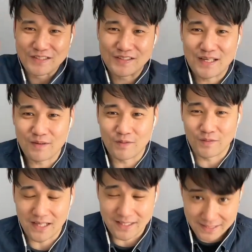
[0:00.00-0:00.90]
それでは、こ
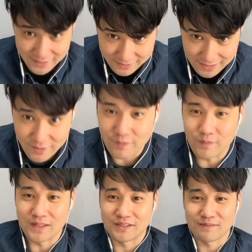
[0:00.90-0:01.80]
こら辺でね、
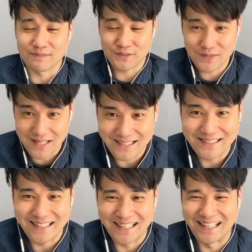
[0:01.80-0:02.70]
終わっておきましょうか。
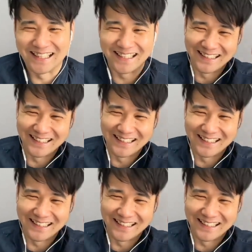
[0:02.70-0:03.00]
はい。